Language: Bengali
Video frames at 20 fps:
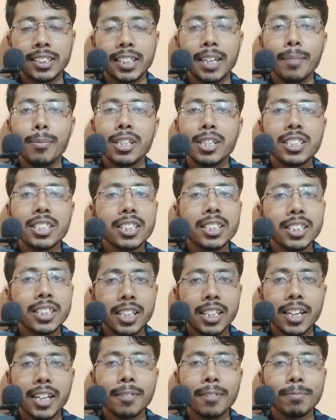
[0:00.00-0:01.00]
সেই বৃষ্টির
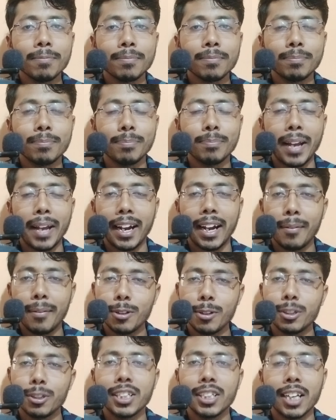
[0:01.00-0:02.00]
দিনে ব্যাগের
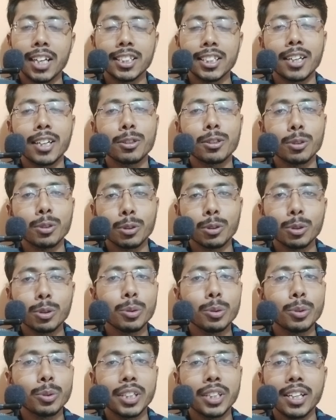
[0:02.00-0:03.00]
ভেতরে ছাড়া থাকা
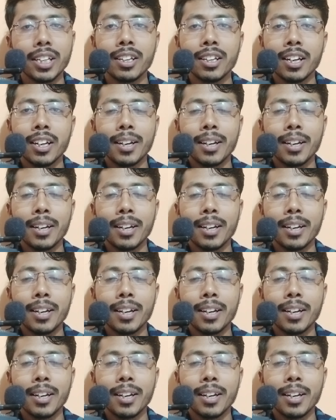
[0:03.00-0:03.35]
সত্ত্বেও সেই